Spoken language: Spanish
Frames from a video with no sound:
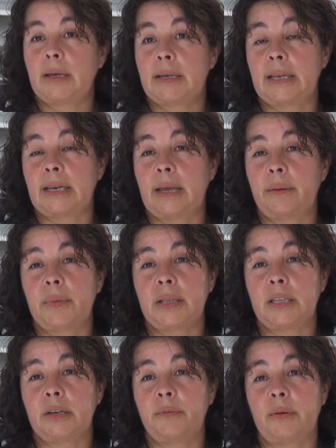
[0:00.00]

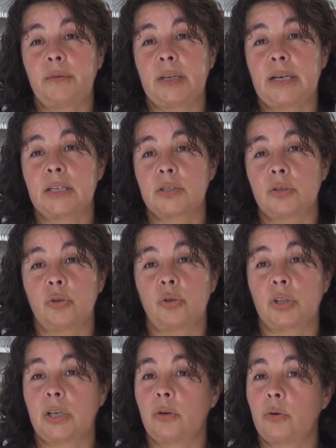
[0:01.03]
generalmente fabricas,
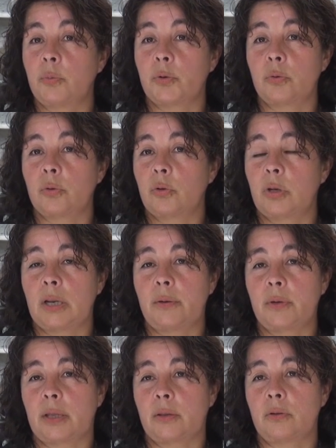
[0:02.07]
no tengo productos
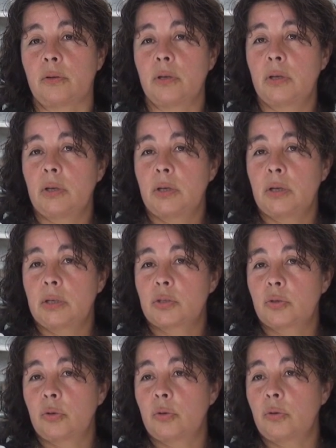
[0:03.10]
elaborados,
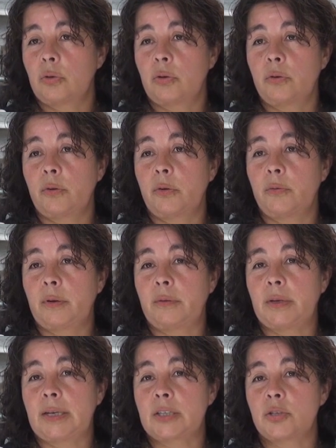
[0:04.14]
solo
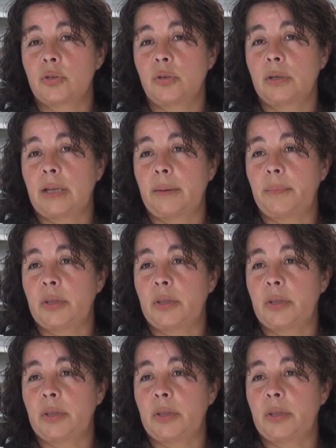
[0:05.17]
fabricación a